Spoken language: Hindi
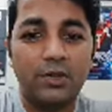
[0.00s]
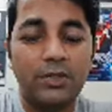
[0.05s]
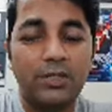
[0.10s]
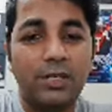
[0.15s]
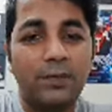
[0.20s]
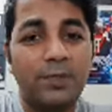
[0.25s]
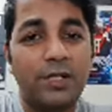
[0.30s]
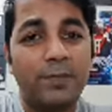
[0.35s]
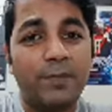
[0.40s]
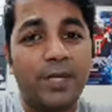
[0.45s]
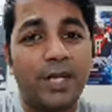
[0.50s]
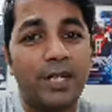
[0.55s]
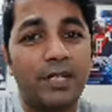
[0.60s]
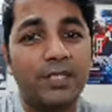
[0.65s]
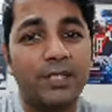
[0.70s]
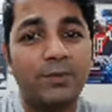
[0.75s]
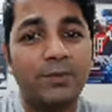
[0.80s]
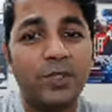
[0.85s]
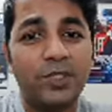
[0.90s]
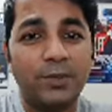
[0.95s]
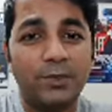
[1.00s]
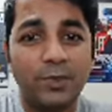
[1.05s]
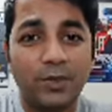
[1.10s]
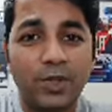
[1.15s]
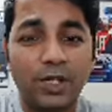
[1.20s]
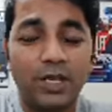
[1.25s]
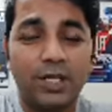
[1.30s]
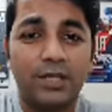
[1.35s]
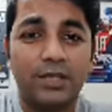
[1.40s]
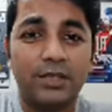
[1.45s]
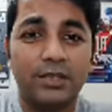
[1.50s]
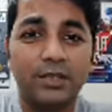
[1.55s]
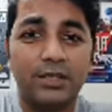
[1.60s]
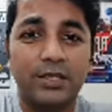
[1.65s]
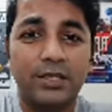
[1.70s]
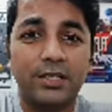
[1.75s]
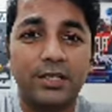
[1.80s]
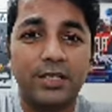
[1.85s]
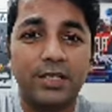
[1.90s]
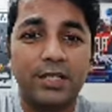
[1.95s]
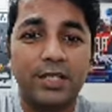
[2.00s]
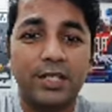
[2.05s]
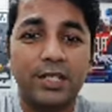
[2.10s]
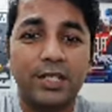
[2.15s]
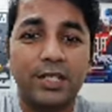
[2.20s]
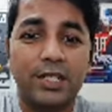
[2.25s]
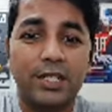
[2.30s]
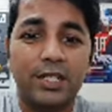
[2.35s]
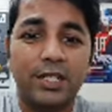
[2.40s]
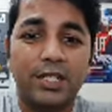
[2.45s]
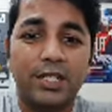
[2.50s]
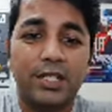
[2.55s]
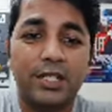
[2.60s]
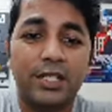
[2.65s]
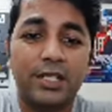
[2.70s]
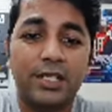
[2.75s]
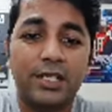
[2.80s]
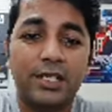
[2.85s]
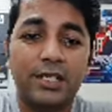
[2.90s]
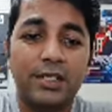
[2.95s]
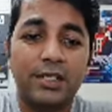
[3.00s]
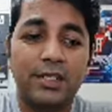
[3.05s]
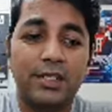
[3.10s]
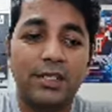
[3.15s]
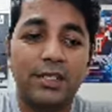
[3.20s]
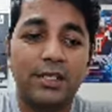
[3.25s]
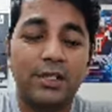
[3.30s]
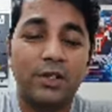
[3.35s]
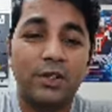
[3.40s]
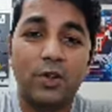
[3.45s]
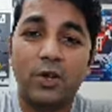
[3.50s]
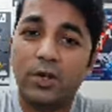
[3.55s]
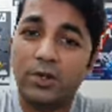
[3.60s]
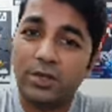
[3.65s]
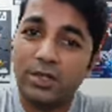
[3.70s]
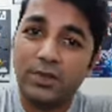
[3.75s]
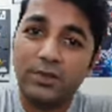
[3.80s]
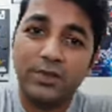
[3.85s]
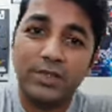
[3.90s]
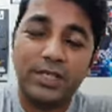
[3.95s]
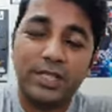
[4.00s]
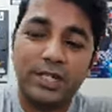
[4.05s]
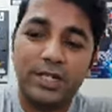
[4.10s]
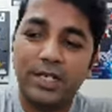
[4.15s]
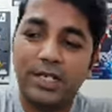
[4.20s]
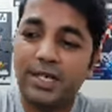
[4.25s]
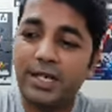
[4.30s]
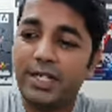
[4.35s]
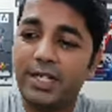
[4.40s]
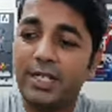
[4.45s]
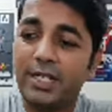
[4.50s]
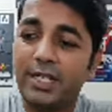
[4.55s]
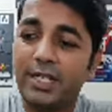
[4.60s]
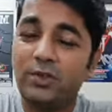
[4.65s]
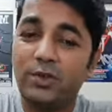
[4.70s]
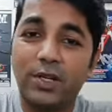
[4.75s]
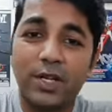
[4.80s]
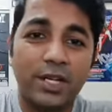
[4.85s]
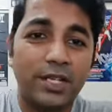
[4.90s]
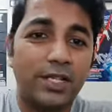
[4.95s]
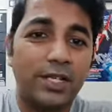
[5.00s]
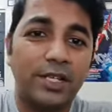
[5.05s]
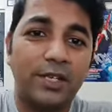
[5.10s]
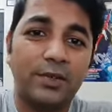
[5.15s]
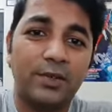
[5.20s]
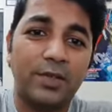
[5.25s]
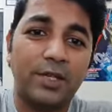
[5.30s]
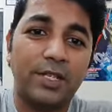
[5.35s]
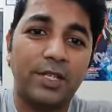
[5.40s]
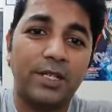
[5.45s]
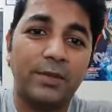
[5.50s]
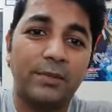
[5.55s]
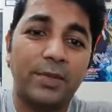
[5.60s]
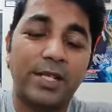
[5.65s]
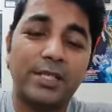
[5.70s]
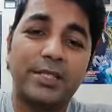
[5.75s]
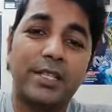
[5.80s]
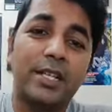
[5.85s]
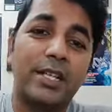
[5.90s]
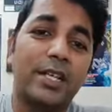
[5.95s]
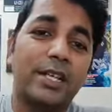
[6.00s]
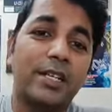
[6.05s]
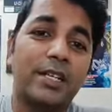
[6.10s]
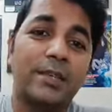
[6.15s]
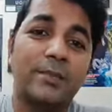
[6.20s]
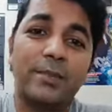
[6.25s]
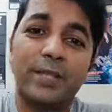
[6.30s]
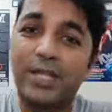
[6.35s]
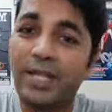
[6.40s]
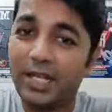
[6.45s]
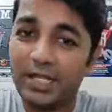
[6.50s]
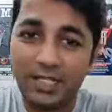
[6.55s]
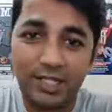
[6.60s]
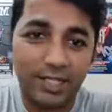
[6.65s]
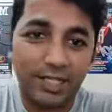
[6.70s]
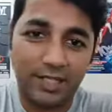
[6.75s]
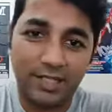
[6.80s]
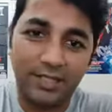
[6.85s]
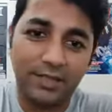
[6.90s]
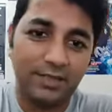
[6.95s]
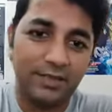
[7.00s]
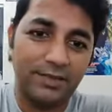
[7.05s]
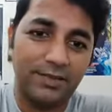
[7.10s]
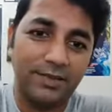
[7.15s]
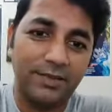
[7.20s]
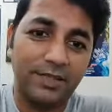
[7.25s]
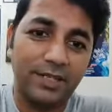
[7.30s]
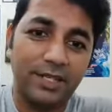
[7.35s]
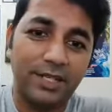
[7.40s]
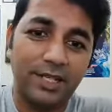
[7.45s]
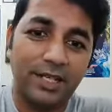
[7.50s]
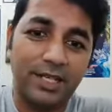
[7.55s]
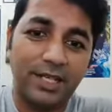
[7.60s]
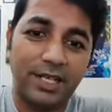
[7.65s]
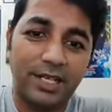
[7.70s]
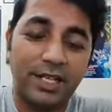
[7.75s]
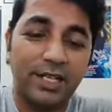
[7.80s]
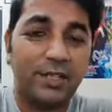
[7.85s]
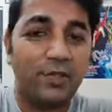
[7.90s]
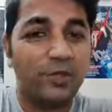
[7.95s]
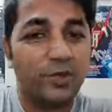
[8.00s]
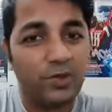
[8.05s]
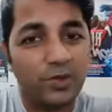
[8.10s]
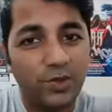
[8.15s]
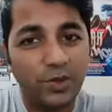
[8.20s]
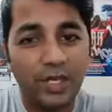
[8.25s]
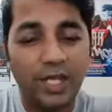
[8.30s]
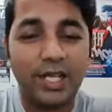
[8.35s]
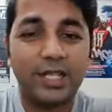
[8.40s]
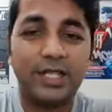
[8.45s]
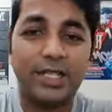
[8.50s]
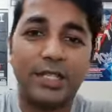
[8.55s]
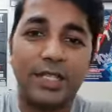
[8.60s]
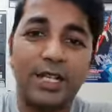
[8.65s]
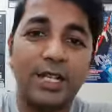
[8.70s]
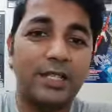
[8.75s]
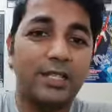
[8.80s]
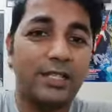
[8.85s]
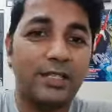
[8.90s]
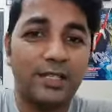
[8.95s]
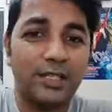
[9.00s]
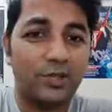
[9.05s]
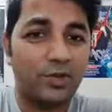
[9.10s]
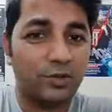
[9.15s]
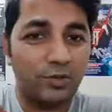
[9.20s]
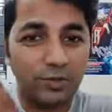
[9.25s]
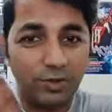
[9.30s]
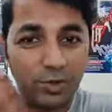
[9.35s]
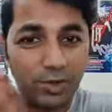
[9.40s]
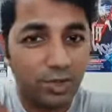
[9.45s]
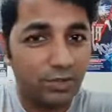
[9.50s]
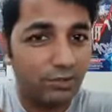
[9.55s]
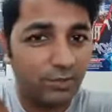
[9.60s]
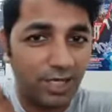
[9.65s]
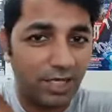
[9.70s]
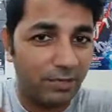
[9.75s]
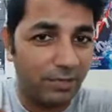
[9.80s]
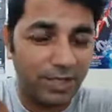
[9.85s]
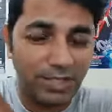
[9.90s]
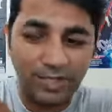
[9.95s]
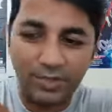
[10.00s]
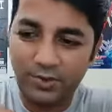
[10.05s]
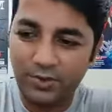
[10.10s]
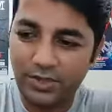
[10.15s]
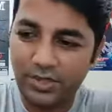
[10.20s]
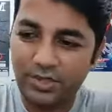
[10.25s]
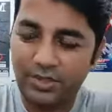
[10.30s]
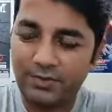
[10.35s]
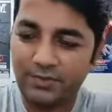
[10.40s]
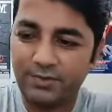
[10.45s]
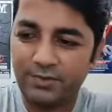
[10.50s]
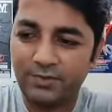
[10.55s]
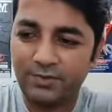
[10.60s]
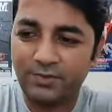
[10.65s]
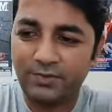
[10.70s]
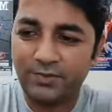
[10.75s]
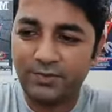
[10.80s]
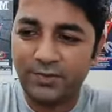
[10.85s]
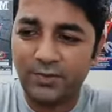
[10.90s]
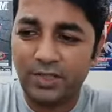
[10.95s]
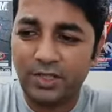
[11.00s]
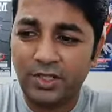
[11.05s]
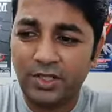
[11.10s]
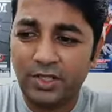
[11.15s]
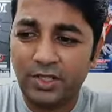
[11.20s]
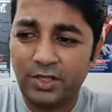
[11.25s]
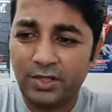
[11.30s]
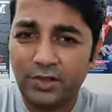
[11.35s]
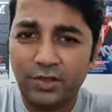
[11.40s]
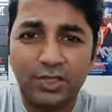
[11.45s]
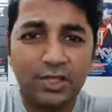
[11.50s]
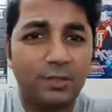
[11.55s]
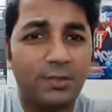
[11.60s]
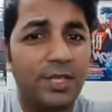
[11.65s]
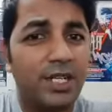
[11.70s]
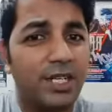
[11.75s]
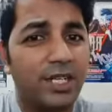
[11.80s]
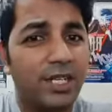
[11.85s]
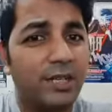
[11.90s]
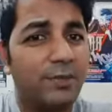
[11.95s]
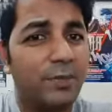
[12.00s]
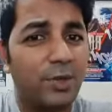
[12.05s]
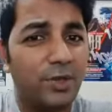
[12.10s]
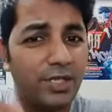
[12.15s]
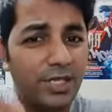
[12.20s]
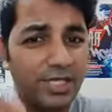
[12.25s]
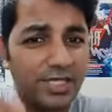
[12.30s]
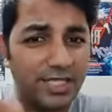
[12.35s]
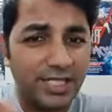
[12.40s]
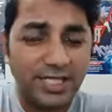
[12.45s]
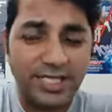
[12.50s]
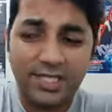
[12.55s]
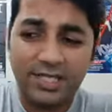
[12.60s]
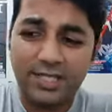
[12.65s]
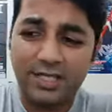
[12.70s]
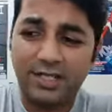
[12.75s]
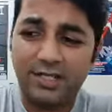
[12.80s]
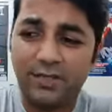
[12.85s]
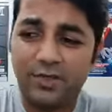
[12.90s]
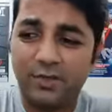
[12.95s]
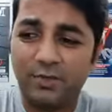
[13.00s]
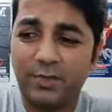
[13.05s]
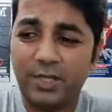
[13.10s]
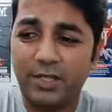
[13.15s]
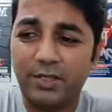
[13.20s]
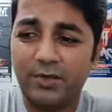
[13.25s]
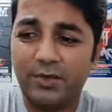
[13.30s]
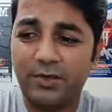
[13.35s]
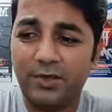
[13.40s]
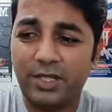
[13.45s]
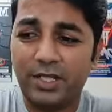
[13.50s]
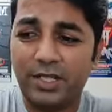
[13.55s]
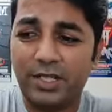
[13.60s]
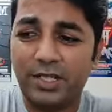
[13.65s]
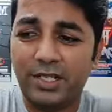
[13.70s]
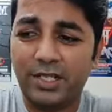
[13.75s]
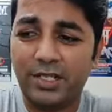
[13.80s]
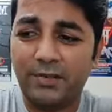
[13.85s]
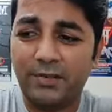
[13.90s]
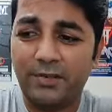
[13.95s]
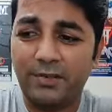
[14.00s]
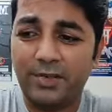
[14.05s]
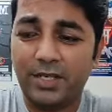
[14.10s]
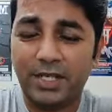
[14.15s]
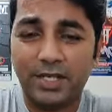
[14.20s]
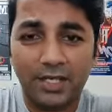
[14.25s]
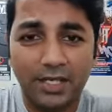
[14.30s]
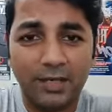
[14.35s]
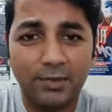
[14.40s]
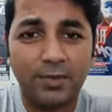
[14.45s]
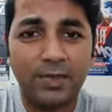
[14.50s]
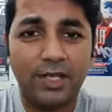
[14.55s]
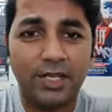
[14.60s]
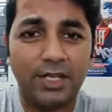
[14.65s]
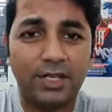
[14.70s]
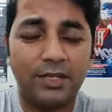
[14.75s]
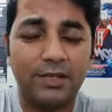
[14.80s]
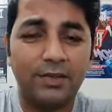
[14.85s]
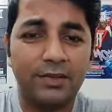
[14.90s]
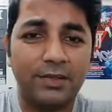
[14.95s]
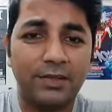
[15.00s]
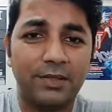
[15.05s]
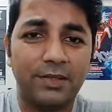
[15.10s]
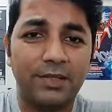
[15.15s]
उसने बड़े प्यार से मुझे बोला कि लॉकडाउन चल रहा है कहीं दुकान नहीं खुली है पैसा लेकर हम क्या करेंगे अगर कुछ खुला खिला देते तो बहुत मेहरबानी होती क्योंकि मेरा घर बहुत डिस्टेंस था तो मैं उनके लिए कर ना पाया